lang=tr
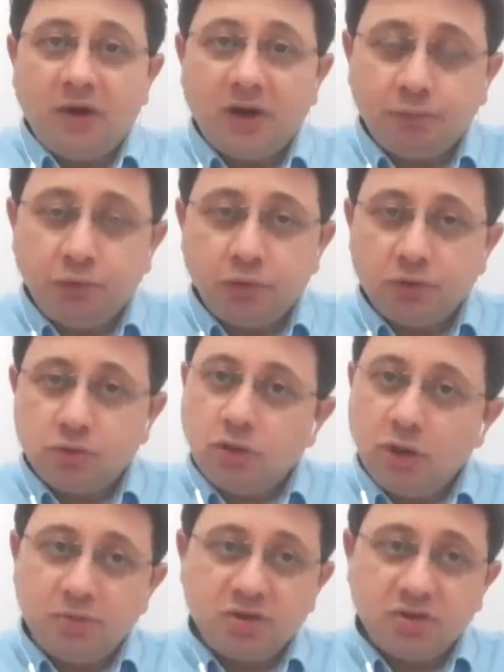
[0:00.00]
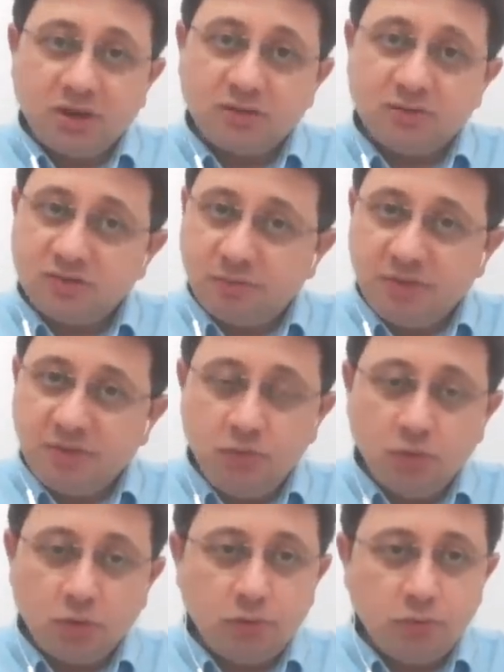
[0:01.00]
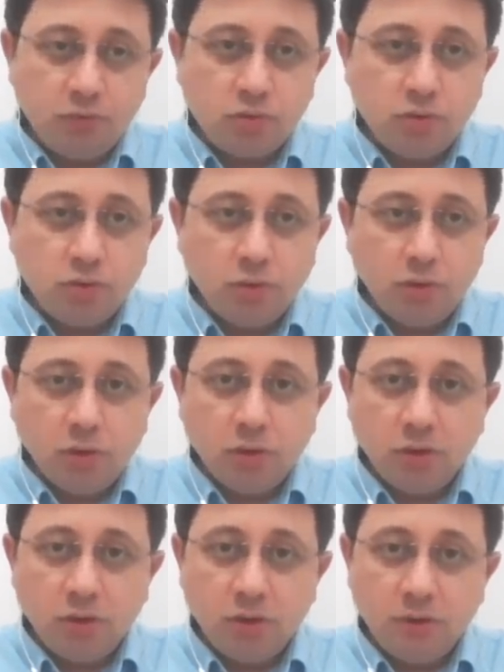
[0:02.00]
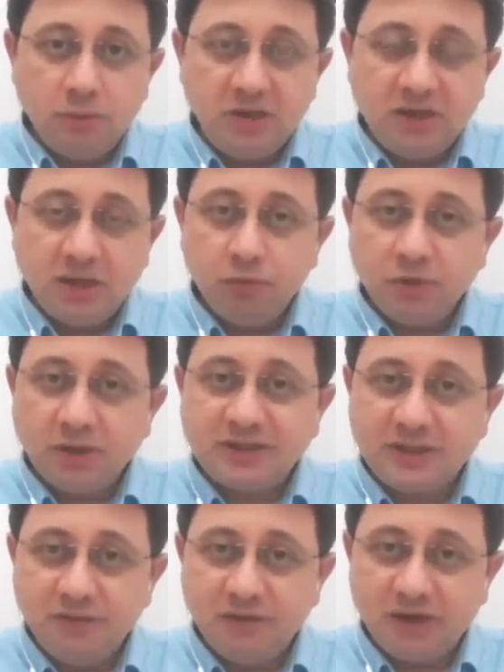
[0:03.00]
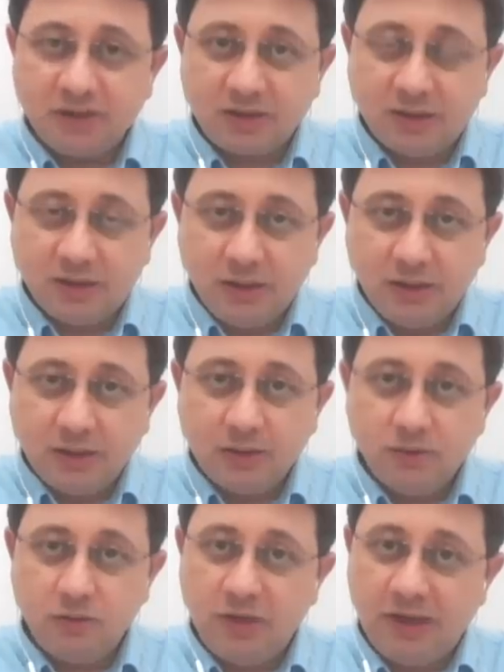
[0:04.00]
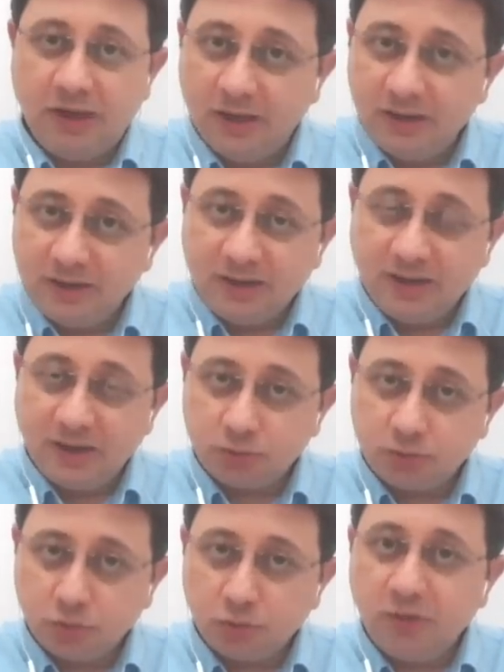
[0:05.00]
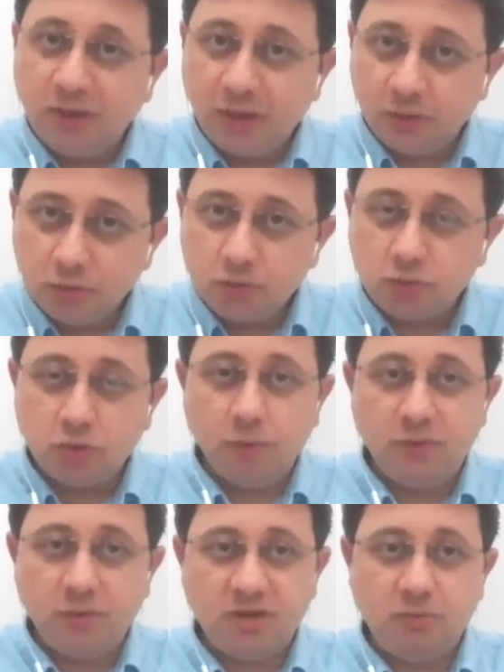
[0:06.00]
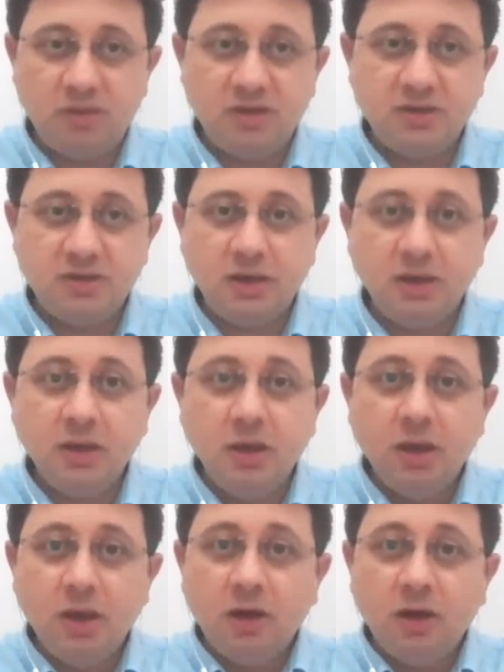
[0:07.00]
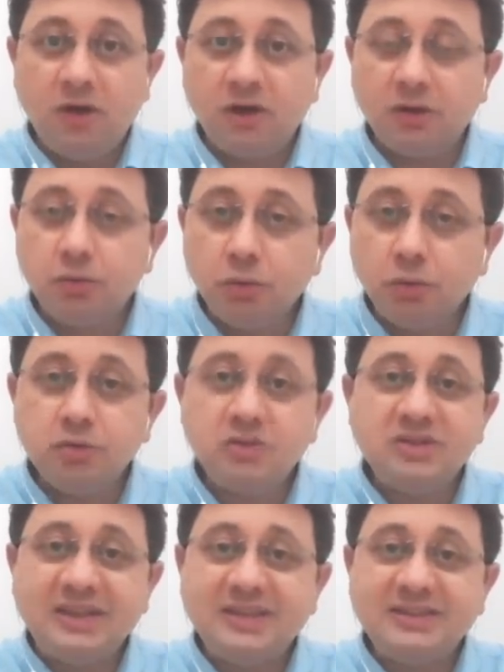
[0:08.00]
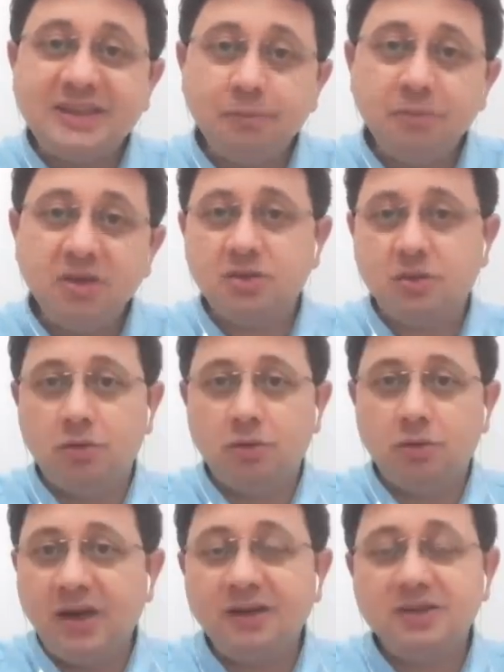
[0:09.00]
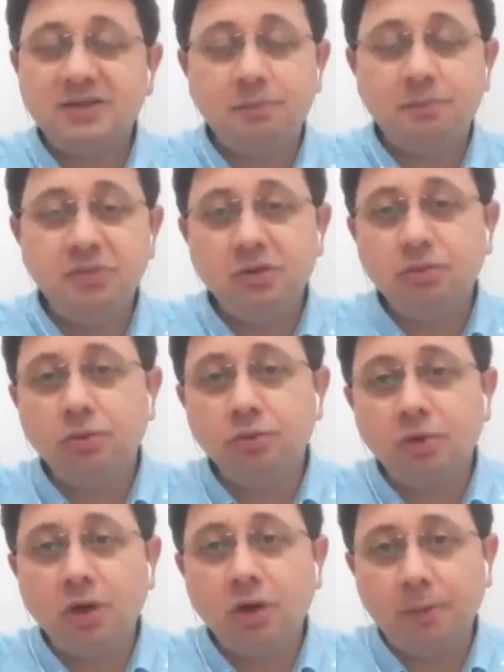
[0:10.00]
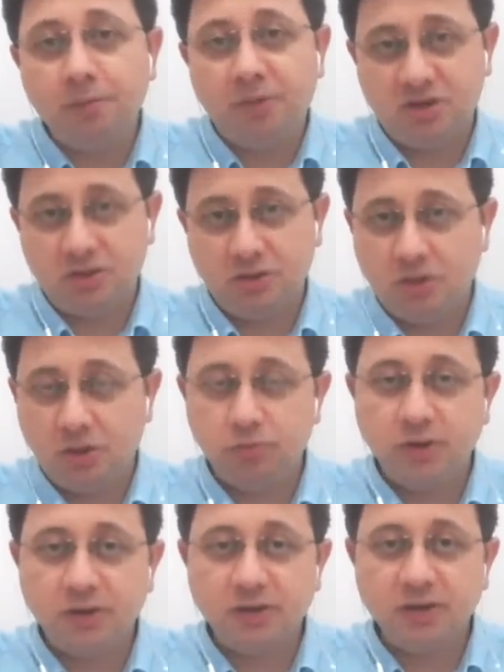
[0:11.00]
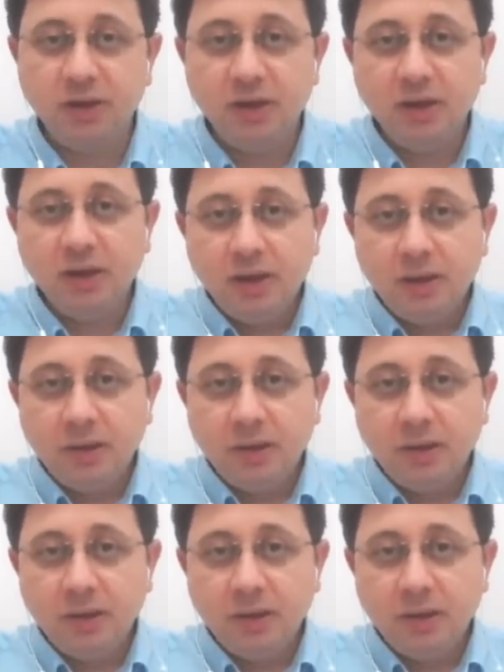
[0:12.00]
Fakat burada şöyle bir şansımız var. Benim yorumum şu. E, bir kere bunlar sıvı yakıtlı. Ellerindekiler Scoot B'ler 300 kilometre menzilli. Fakat 985 kilo neredeyse 1 tonluk harp başlığı var bunlarda.